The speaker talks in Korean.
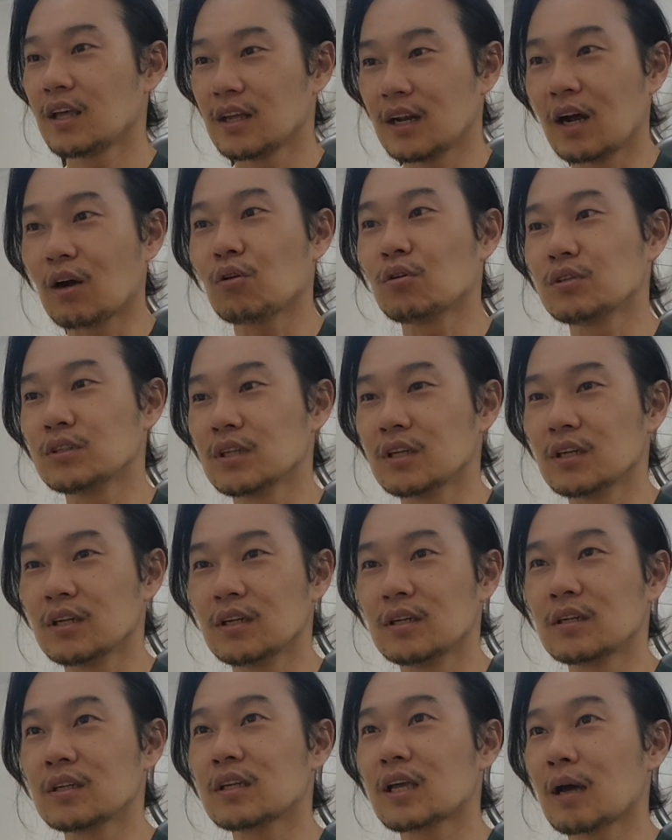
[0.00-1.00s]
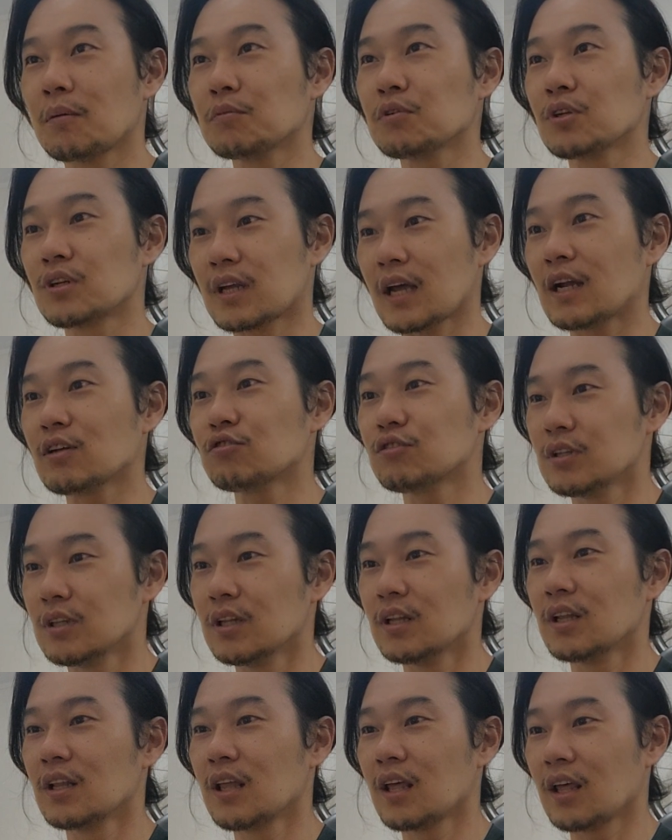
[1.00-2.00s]
라고 이제 이렇게 하면서 이렇게 할 수
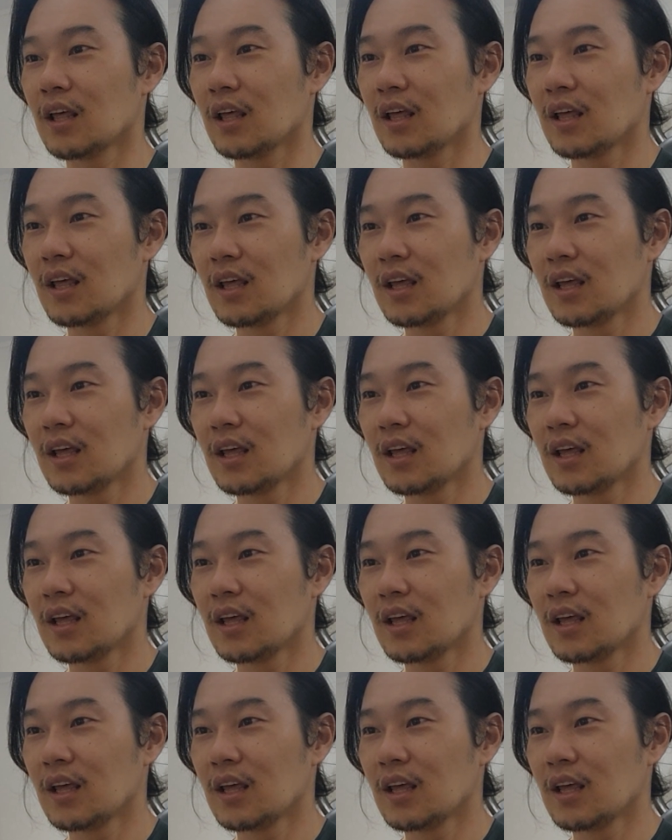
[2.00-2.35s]
있는데